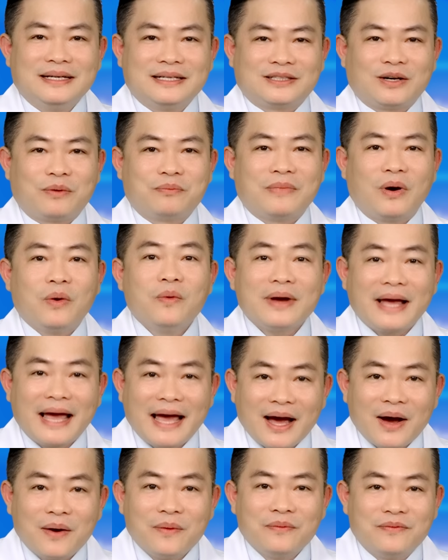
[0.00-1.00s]
trong máu
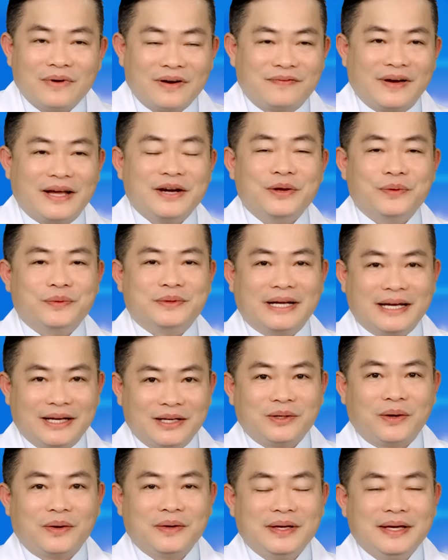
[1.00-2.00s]
cao và phải điều
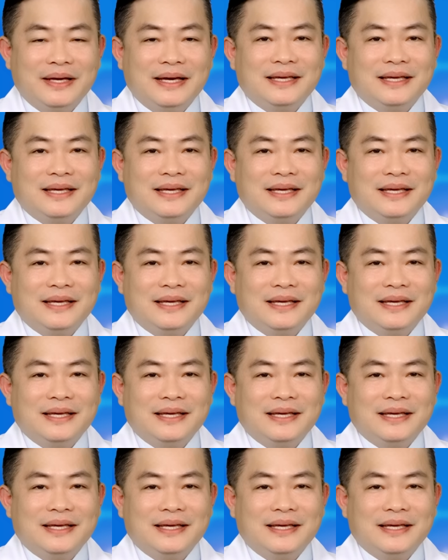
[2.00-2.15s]
trị thôi,